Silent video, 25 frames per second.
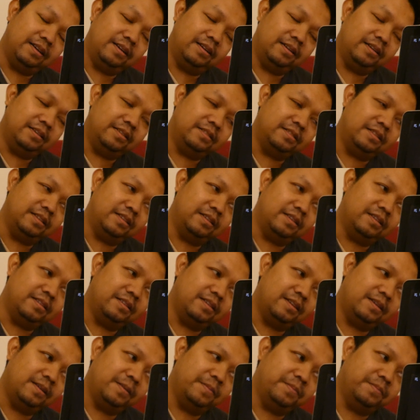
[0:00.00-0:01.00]
e,
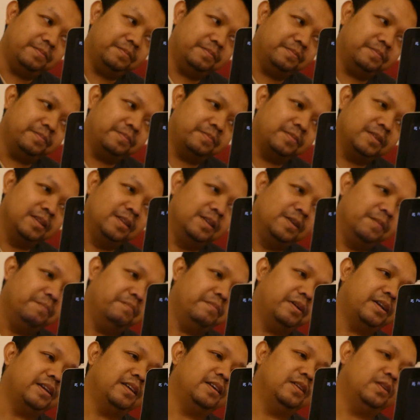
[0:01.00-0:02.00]
istilahnya mm,
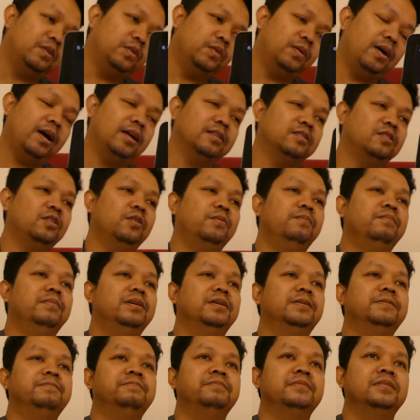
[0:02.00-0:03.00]
meringkuk atau
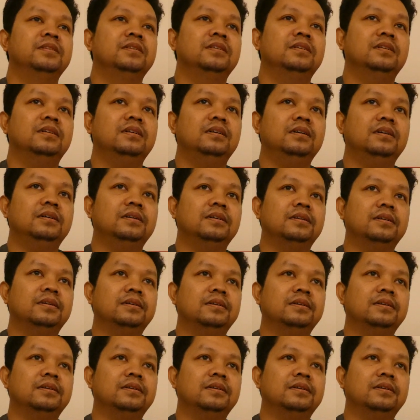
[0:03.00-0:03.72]
me, e,